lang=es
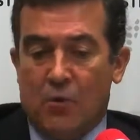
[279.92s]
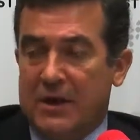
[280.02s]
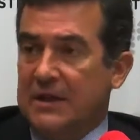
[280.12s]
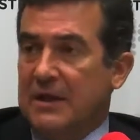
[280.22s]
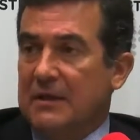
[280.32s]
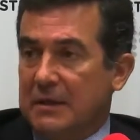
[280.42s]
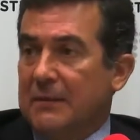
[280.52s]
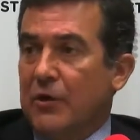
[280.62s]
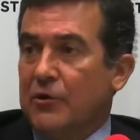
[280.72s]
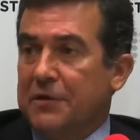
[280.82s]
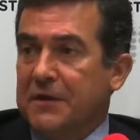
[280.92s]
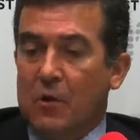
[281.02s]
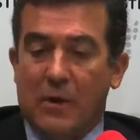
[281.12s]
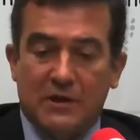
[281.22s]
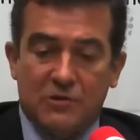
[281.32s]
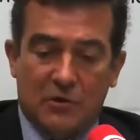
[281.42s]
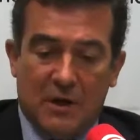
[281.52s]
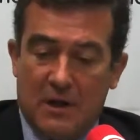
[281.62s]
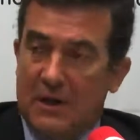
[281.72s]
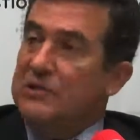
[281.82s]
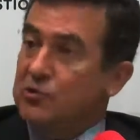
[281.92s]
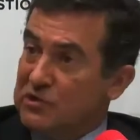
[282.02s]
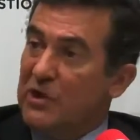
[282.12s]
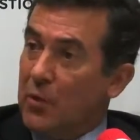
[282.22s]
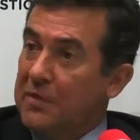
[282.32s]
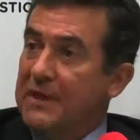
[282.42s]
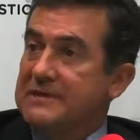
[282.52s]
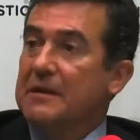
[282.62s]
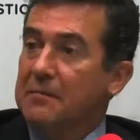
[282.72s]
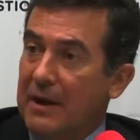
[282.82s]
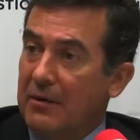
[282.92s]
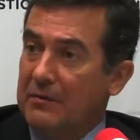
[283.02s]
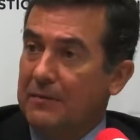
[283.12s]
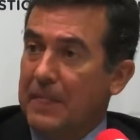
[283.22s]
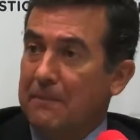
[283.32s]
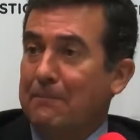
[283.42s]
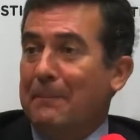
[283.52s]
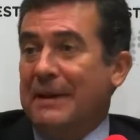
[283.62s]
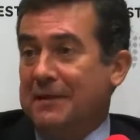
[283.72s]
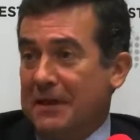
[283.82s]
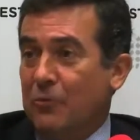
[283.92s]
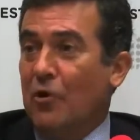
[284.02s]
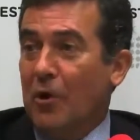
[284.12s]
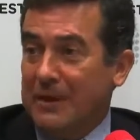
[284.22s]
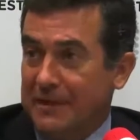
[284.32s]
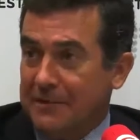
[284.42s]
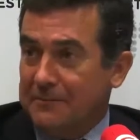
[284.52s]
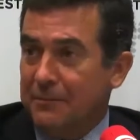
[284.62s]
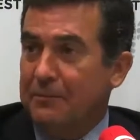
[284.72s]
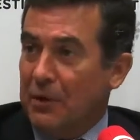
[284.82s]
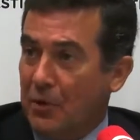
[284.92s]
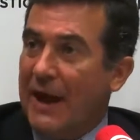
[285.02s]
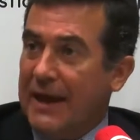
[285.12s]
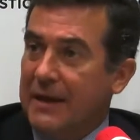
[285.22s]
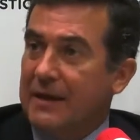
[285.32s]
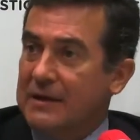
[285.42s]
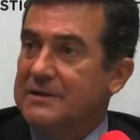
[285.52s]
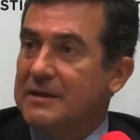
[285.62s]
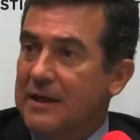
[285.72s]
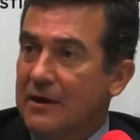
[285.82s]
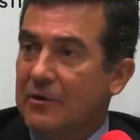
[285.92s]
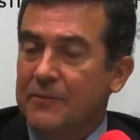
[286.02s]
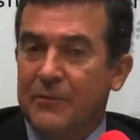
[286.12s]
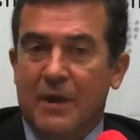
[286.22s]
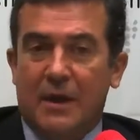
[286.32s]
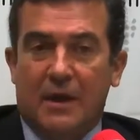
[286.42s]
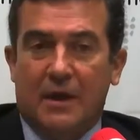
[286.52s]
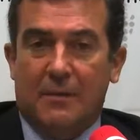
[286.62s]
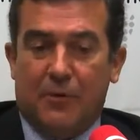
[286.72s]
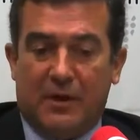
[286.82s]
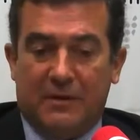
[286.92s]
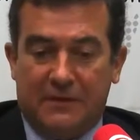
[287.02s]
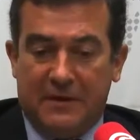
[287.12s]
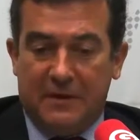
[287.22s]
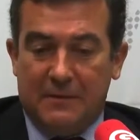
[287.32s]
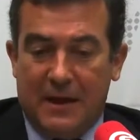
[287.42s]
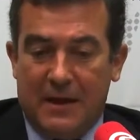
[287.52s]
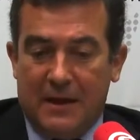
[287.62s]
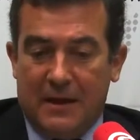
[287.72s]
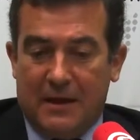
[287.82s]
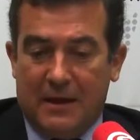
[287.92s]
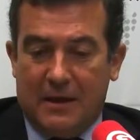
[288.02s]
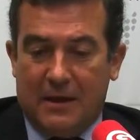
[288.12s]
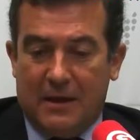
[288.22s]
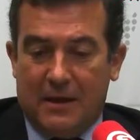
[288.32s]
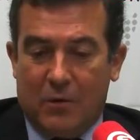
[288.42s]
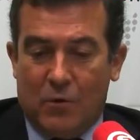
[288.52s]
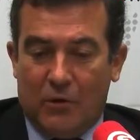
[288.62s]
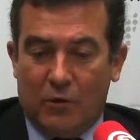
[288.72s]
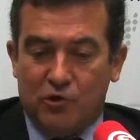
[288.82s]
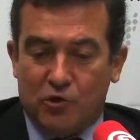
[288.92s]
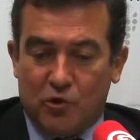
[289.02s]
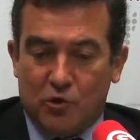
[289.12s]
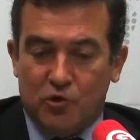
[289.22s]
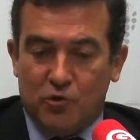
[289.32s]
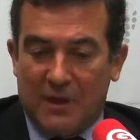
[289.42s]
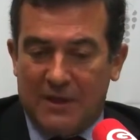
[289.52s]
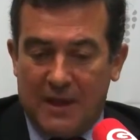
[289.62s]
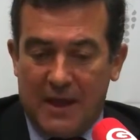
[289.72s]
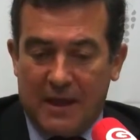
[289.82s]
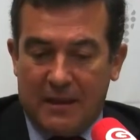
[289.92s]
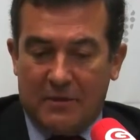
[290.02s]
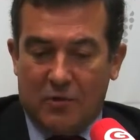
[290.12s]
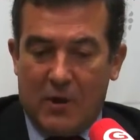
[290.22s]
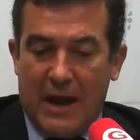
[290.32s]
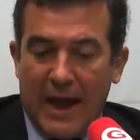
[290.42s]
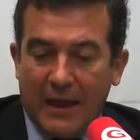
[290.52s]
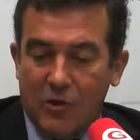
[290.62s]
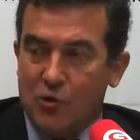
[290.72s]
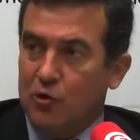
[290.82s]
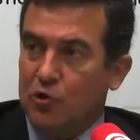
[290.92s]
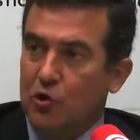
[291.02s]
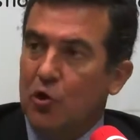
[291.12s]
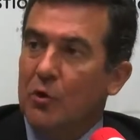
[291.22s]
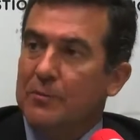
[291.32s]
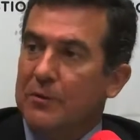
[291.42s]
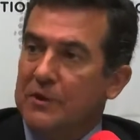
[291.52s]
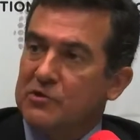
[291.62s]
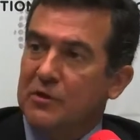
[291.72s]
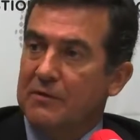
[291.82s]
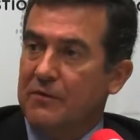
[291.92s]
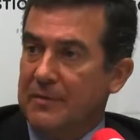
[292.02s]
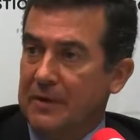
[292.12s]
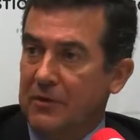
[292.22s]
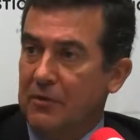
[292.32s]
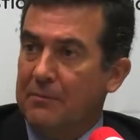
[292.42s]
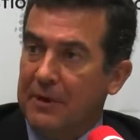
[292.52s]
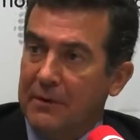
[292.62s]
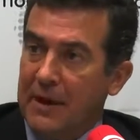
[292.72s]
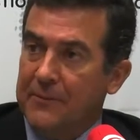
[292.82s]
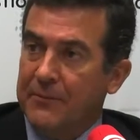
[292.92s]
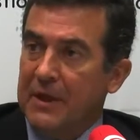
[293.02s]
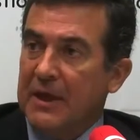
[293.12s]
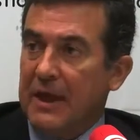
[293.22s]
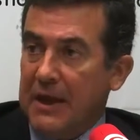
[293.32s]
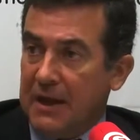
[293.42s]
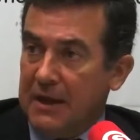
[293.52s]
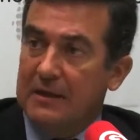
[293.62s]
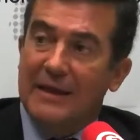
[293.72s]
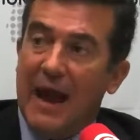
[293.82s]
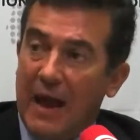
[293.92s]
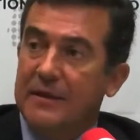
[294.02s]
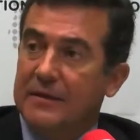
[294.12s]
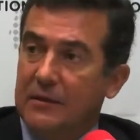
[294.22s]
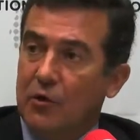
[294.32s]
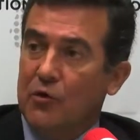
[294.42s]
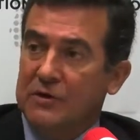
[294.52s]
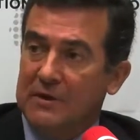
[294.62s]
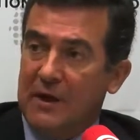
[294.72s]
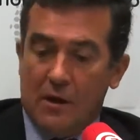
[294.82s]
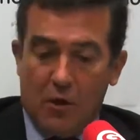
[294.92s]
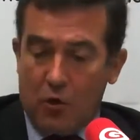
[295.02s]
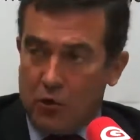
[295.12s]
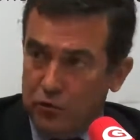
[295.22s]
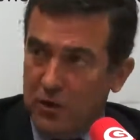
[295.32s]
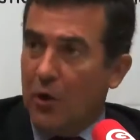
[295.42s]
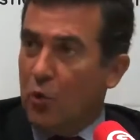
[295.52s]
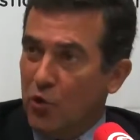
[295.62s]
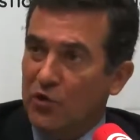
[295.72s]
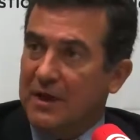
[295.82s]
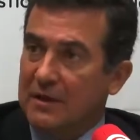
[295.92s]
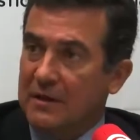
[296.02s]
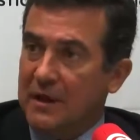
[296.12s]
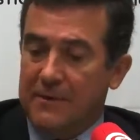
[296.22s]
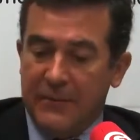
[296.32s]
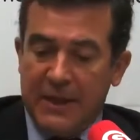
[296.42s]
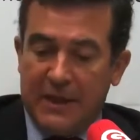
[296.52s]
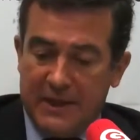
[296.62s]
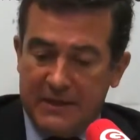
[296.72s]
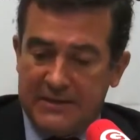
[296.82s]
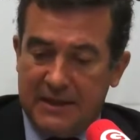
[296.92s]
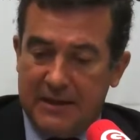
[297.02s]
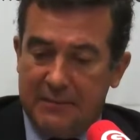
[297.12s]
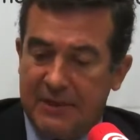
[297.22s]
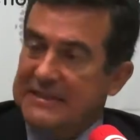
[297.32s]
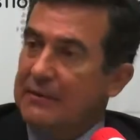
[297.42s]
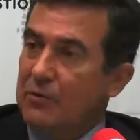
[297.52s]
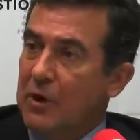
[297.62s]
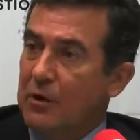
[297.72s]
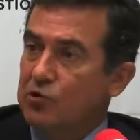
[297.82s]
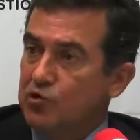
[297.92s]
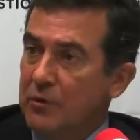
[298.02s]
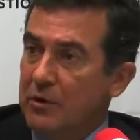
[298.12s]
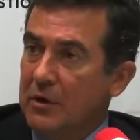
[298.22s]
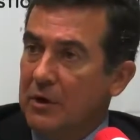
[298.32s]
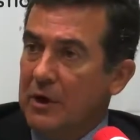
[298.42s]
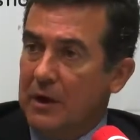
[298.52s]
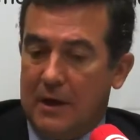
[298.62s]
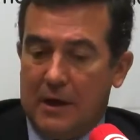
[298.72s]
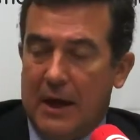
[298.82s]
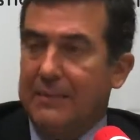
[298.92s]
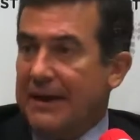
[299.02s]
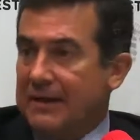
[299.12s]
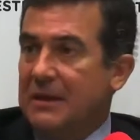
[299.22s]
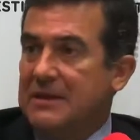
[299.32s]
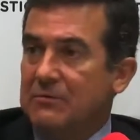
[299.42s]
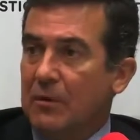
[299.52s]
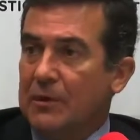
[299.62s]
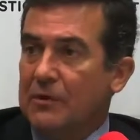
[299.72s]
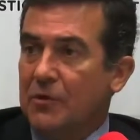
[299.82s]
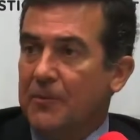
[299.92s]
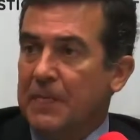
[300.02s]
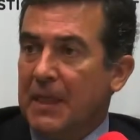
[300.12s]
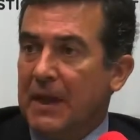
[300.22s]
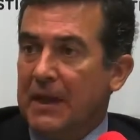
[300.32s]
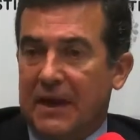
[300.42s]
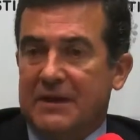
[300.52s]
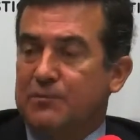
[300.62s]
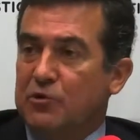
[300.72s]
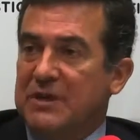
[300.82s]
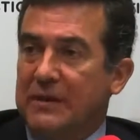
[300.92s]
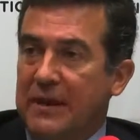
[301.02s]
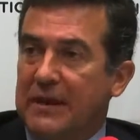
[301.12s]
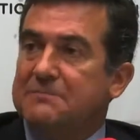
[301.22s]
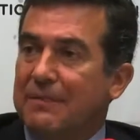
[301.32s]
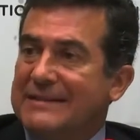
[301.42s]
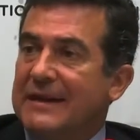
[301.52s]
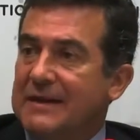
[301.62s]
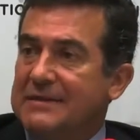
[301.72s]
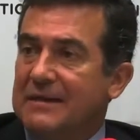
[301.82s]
Un cliente debe conocer cuáles son las consecuencias del impago, parece una obviedad, pero hay que resaltarlo eh, porque en definitiva, eh, cuando nosotros, una entidad de crédito, ha hecho todo el proceso de información previa, el cliente ha decidido contratar con una u otra entidad este préstamo al consumo, eh, a partir de ese momento eh, las responsabilidades pasan a